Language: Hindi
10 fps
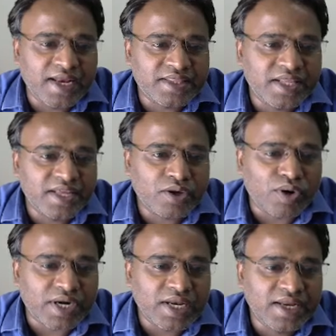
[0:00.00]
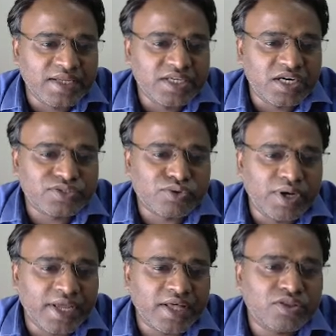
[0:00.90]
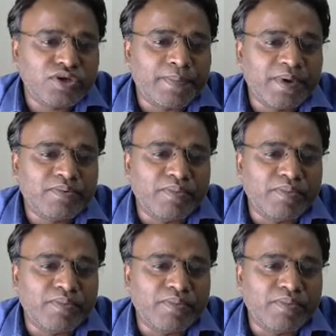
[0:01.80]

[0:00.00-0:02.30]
लेते हैं इनके क्वार्टरली रिजल्ट्स को लेके तो यहाँ पे